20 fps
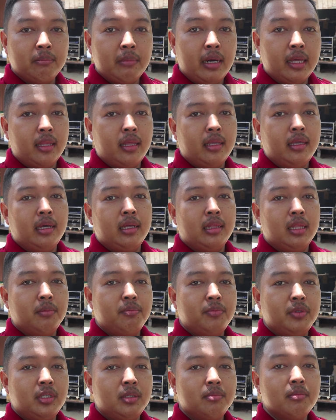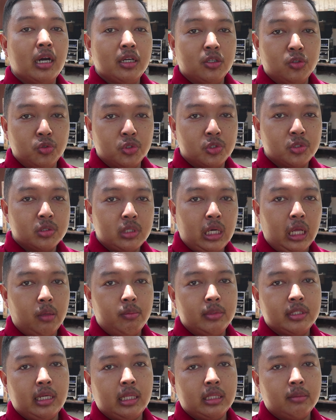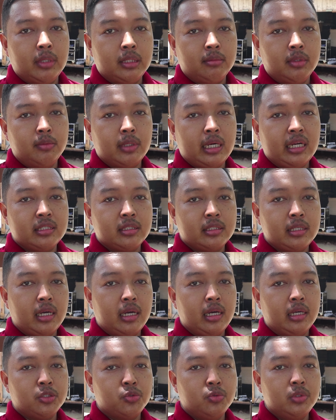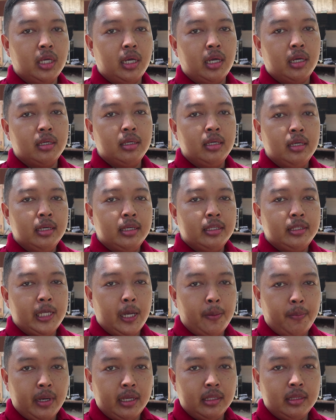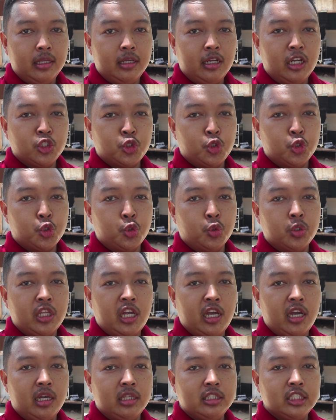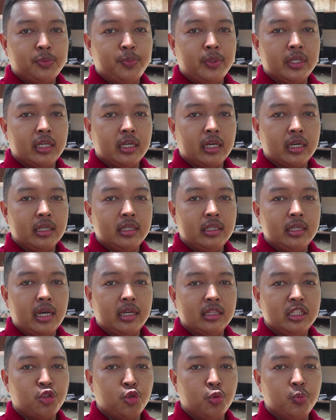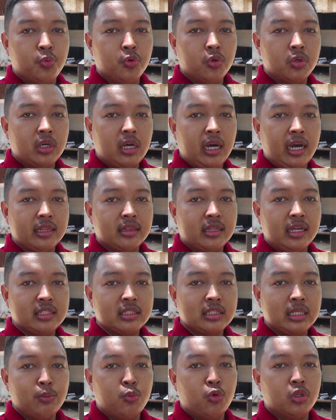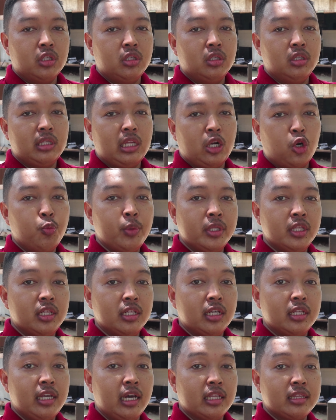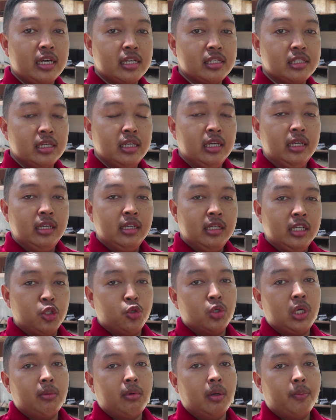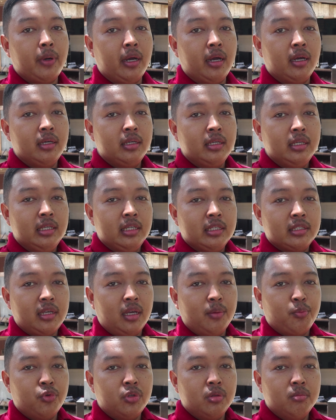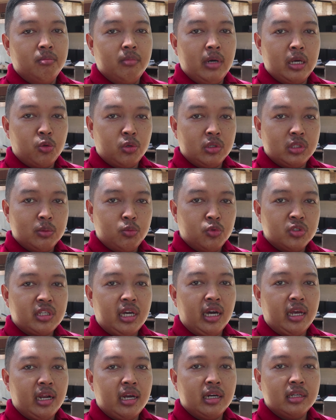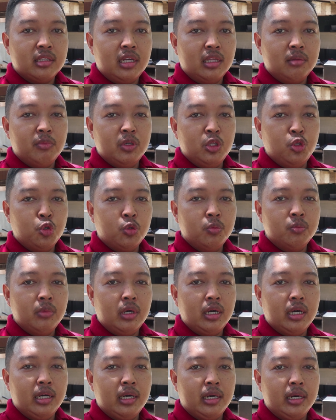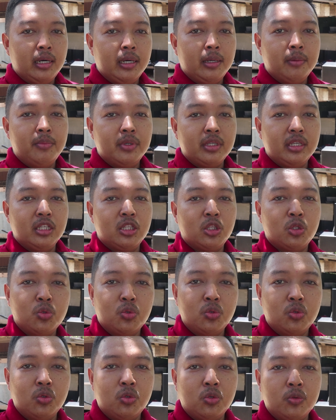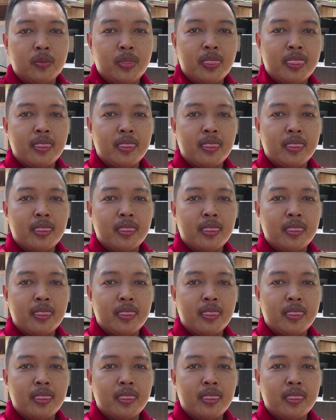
mana yang lebih bagus. Kalau misalnya teman-teman merasa sudah nyaman dengan susunan speaker yang ditumpuk ke atas kemudian ditaruh middle-nya di atas, itu nggak apa-apa. Saya pun baru ketemu sekarang dan belum uh, begitu